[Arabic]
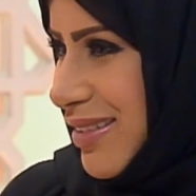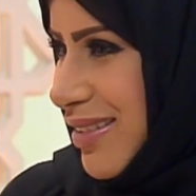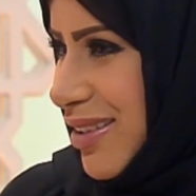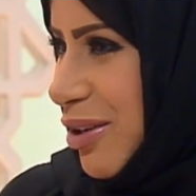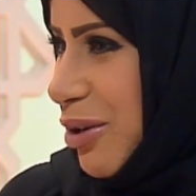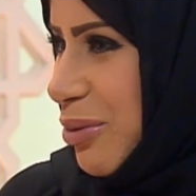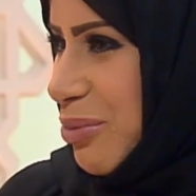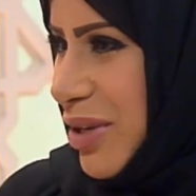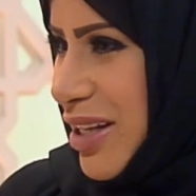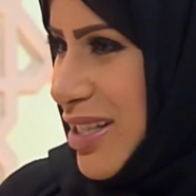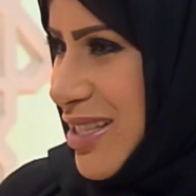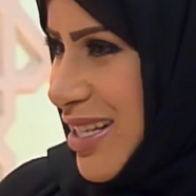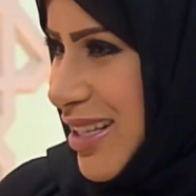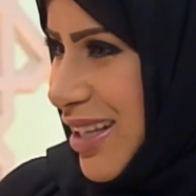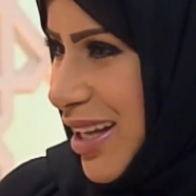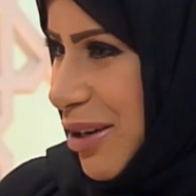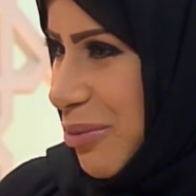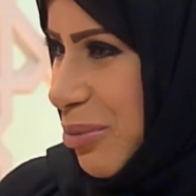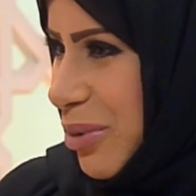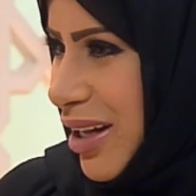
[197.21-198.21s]
حبنا يزيد
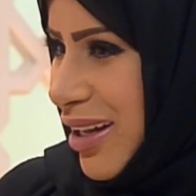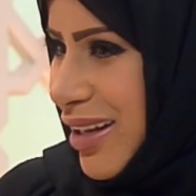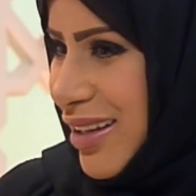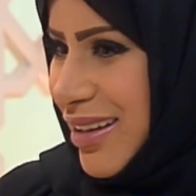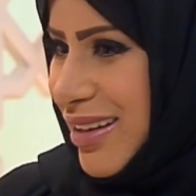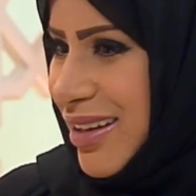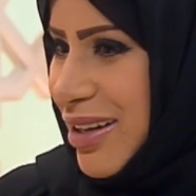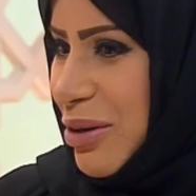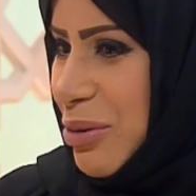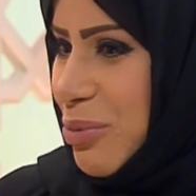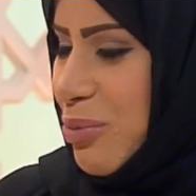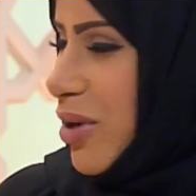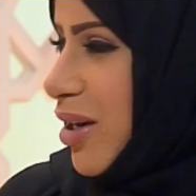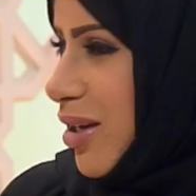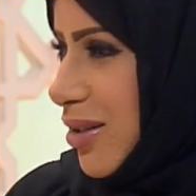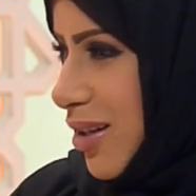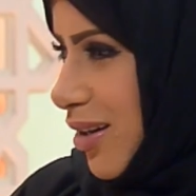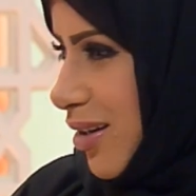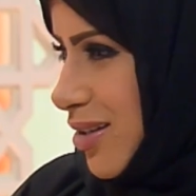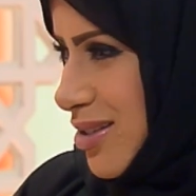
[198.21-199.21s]
حق بعض ما
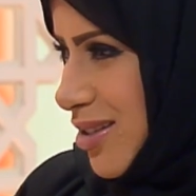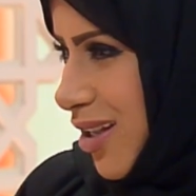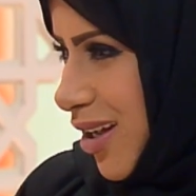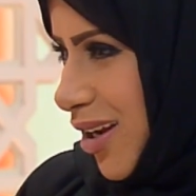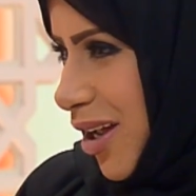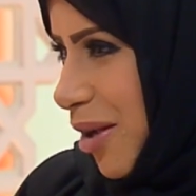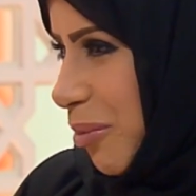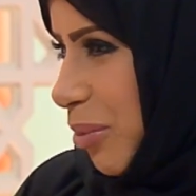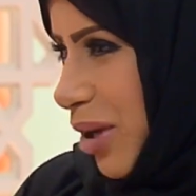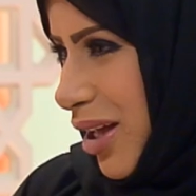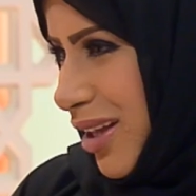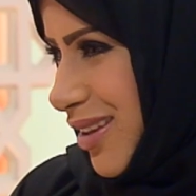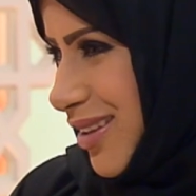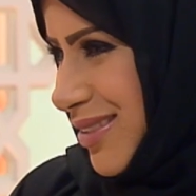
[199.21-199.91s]
نقدر نستغنى عن بعض